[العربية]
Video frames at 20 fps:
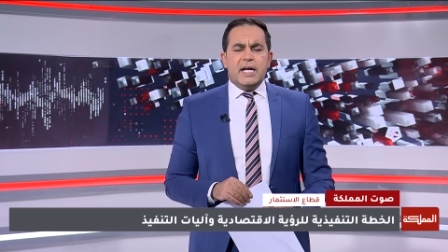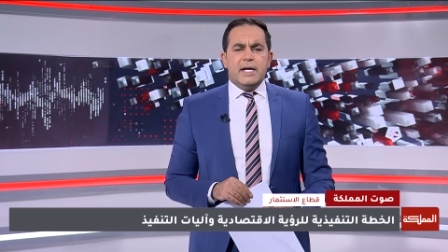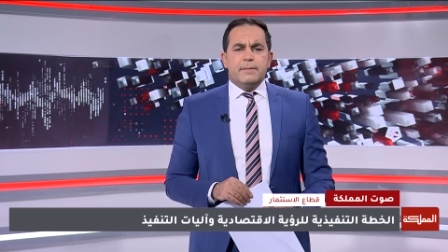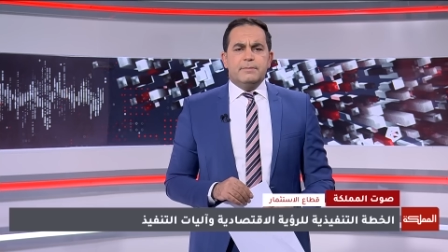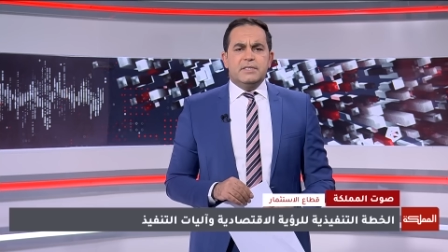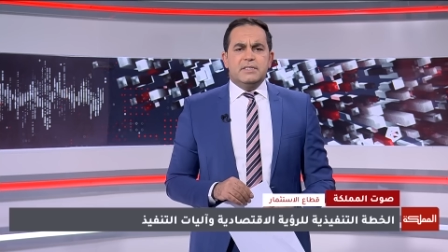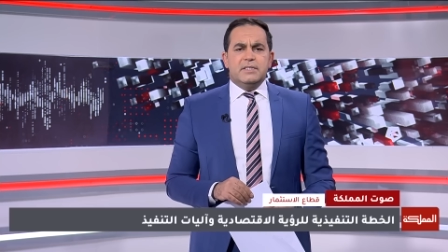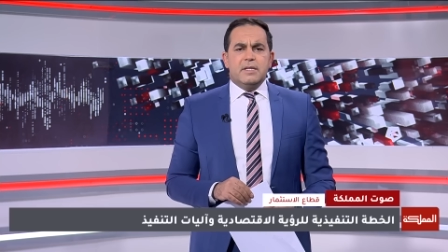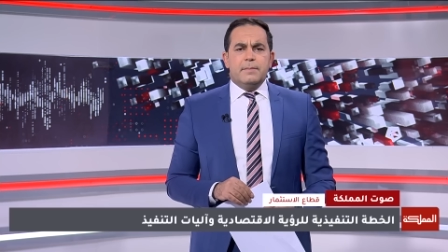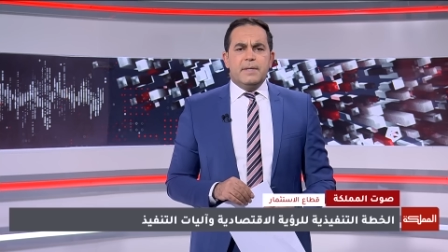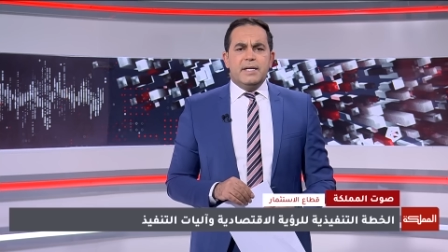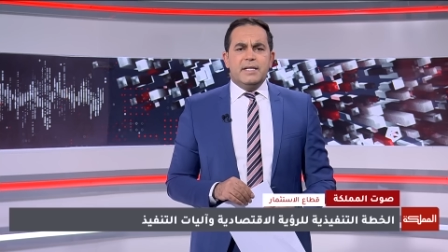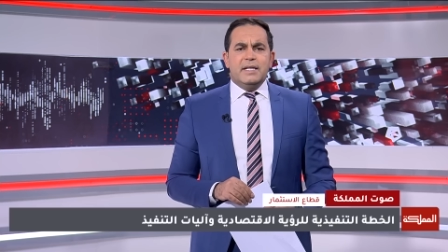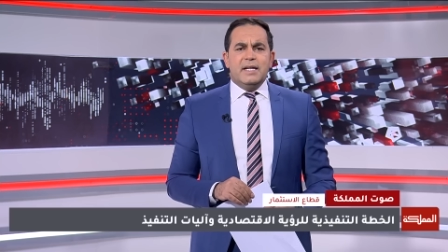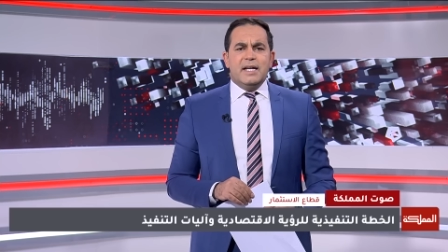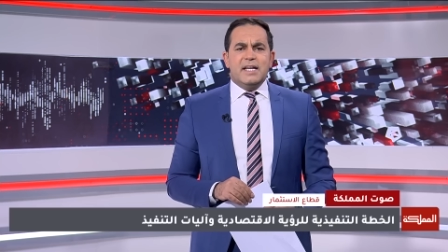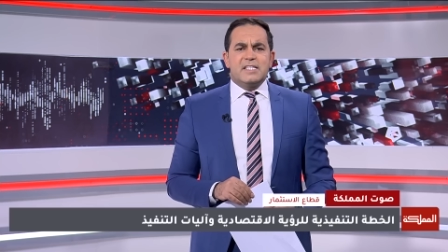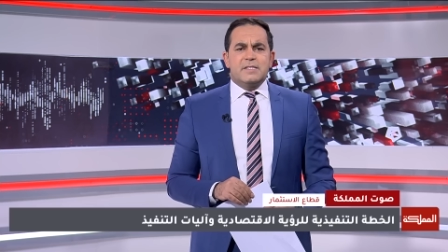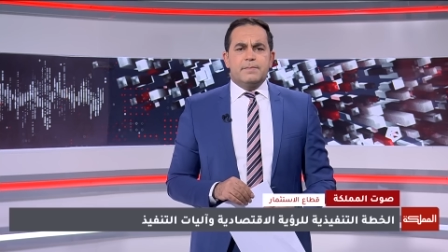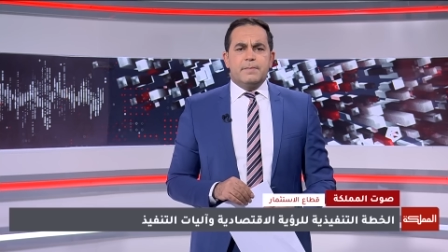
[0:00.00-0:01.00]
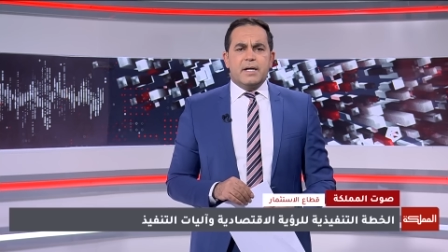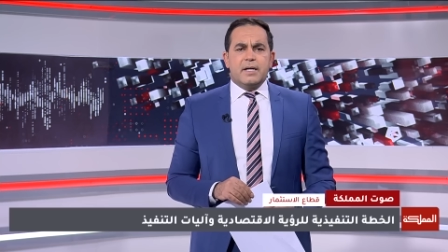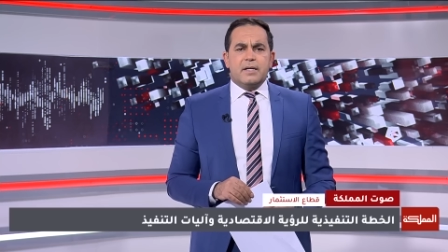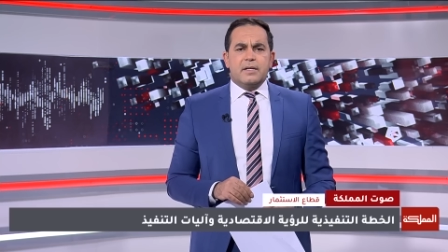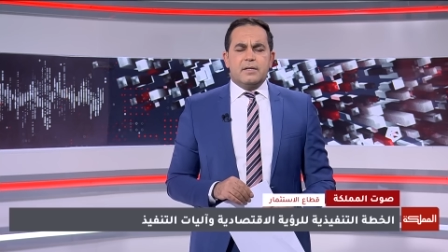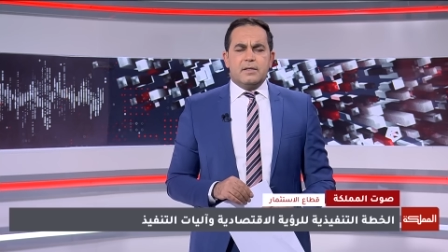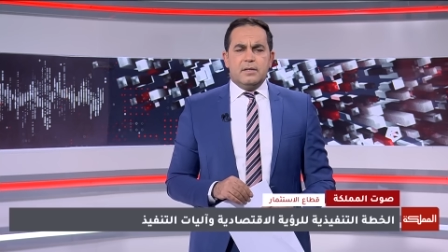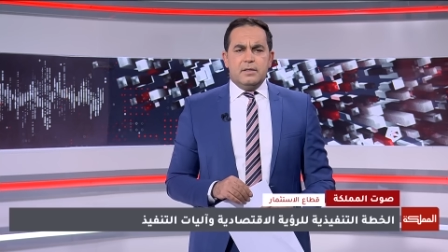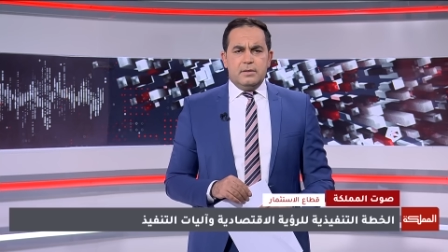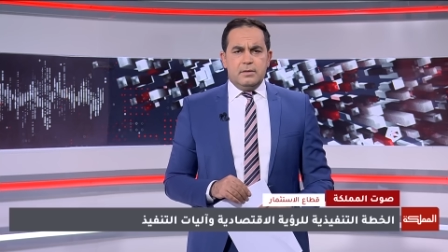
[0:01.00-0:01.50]
عام الضمان الأسبق
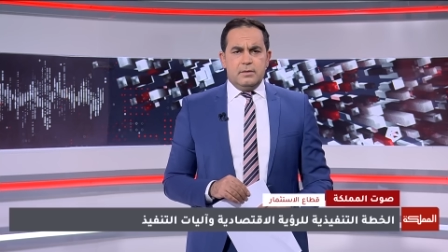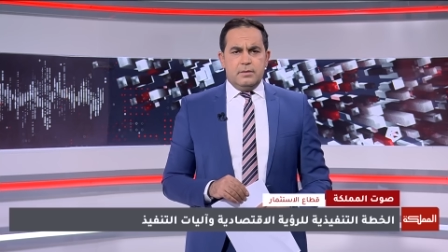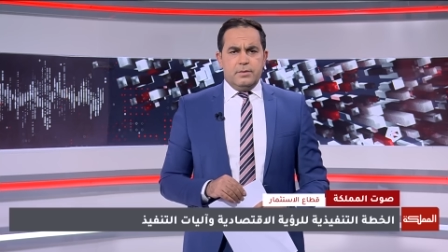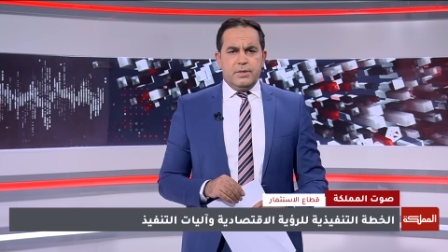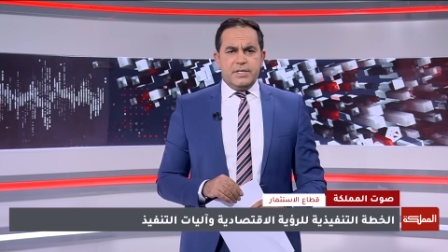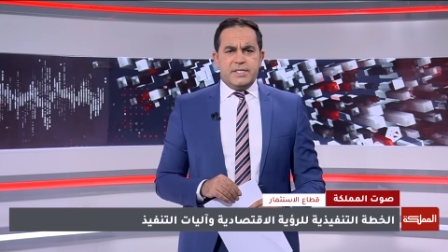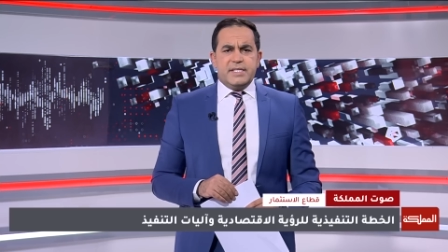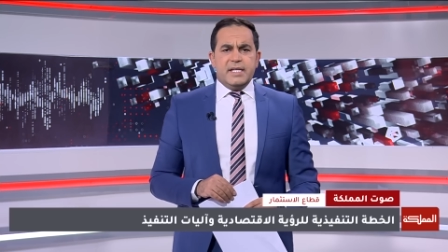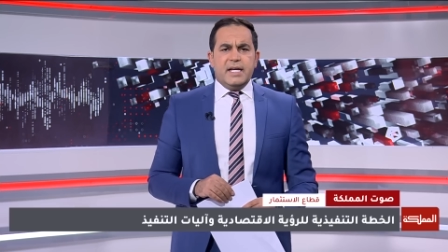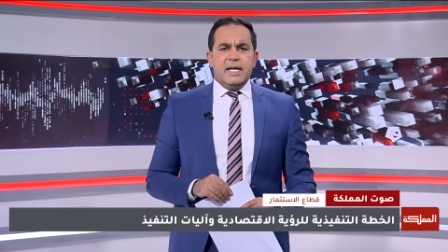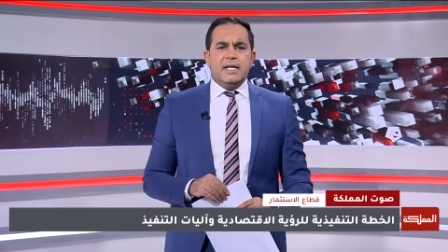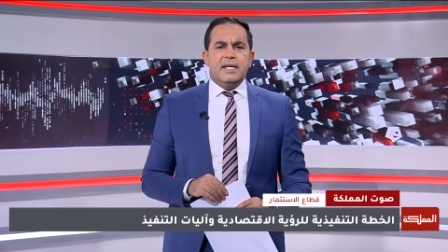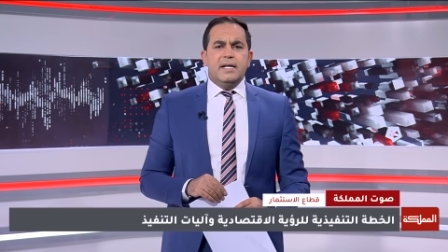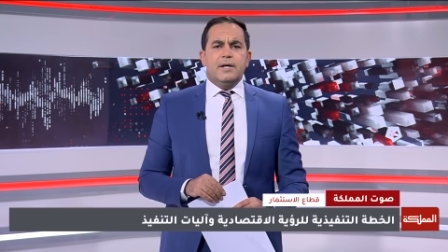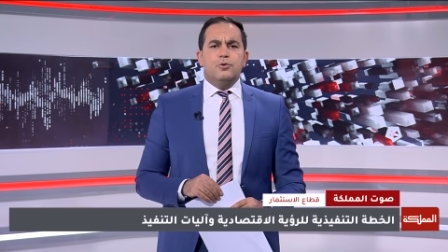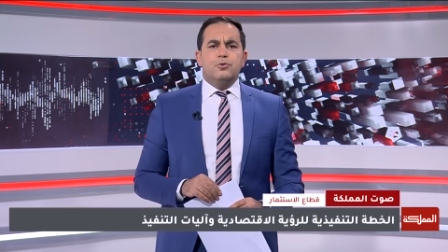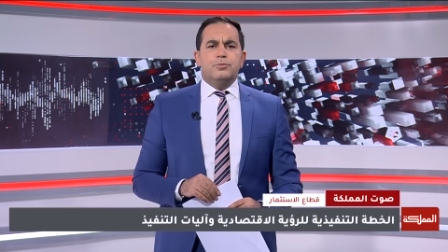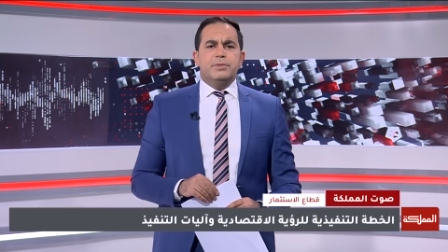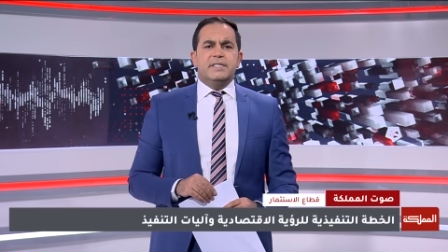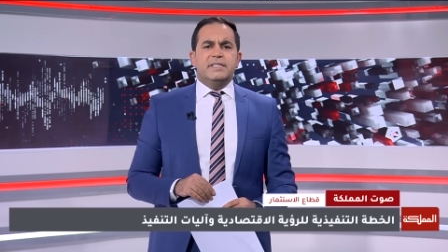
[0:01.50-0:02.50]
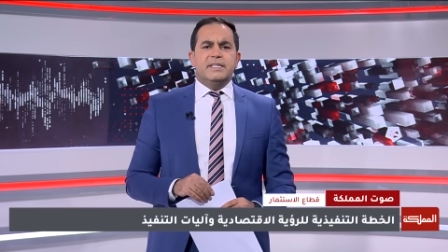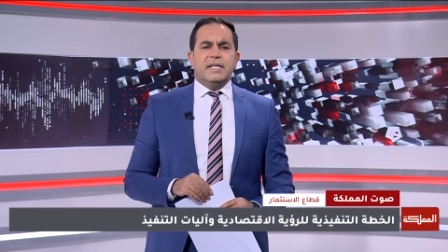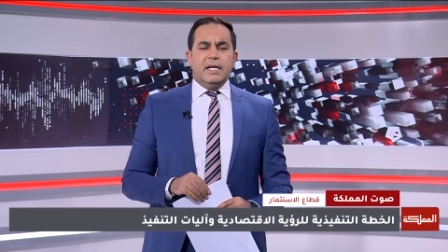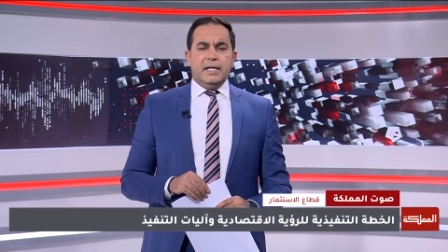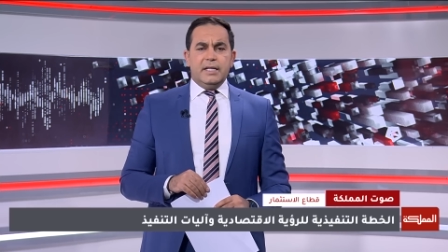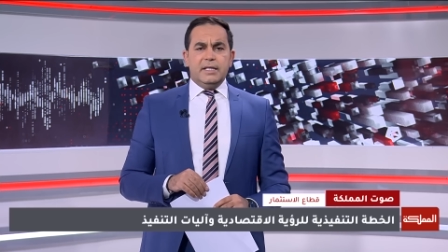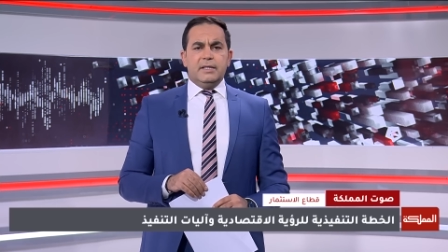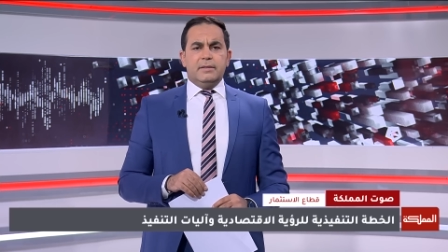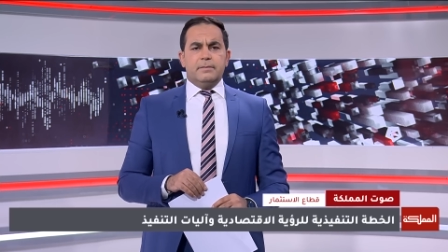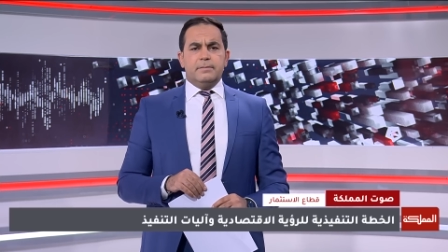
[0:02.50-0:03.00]
واستهله
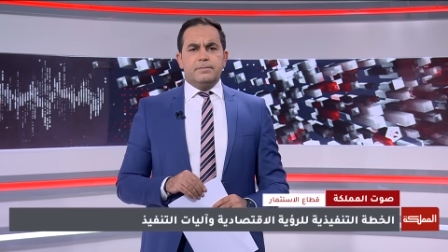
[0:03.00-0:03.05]
بالتالي